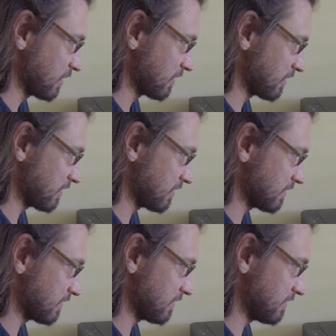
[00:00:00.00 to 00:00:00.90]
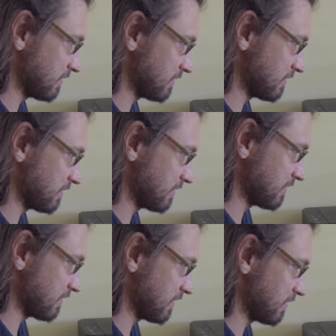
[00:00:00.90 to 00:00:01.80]
ich dir einen Tipp geben?
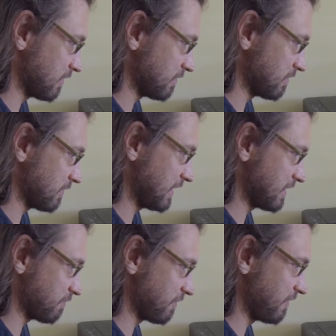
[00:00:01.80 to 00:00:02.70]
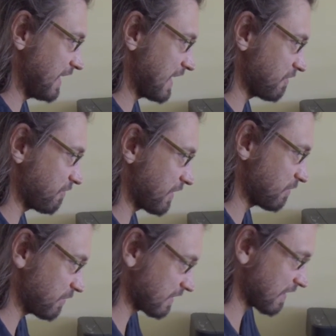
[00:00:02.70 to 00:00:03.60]
Äh, ich wähle einfach
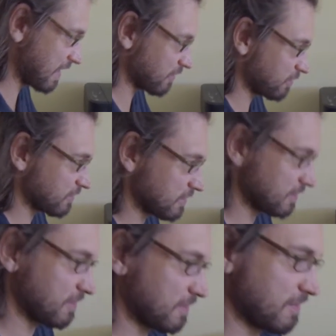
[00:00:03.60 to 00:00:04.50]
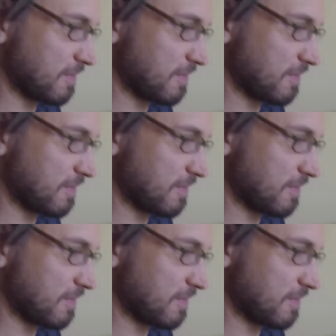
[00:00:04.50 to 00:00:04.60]
einen Betrag aus. Schau mal.